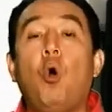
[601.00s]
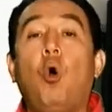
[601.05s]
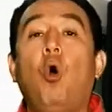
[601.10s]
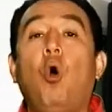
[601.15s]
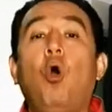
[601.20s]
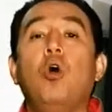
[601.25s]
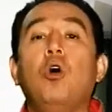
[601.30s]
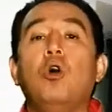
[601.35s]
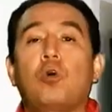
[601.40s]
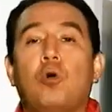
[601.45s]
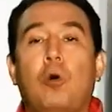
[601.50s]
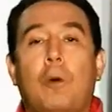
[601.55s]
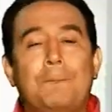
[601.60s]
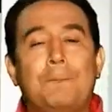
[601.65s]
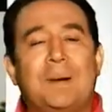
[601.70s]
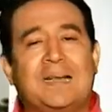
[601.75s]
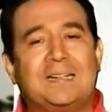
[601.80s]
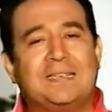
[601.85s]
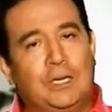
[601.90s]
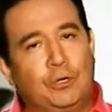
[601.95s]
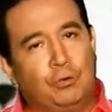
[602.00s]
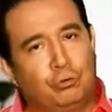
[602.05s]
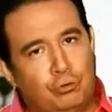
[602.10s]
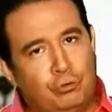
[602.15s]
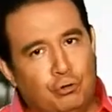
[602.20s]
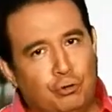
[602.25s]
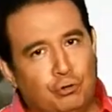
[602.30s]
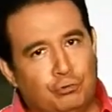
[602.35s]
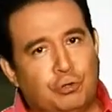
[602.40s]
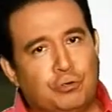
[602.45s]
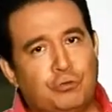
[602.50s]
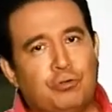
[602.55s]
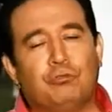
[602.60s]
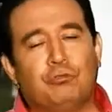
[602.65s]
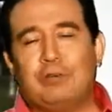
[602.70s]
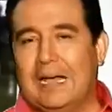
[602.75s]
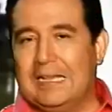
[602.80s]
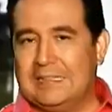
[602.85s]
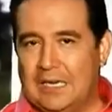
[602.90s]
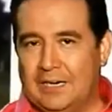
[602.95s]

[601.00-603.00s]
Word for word: o compártanos con nosotros a